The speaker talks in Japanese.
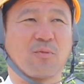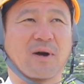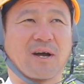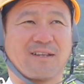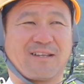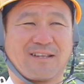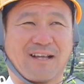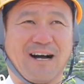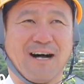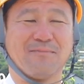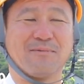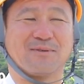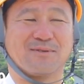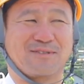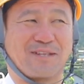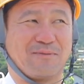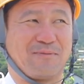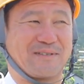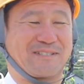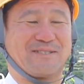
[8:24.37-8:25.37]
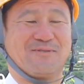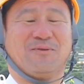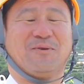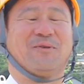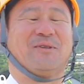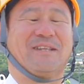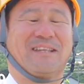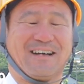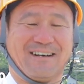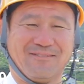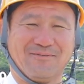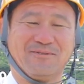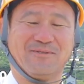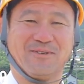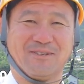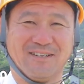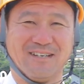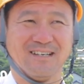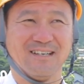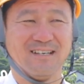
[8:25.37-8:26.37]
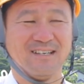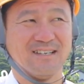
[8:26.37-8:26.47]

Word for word: ばっかり行ってた雨降ったらパチンコ行ってた本当に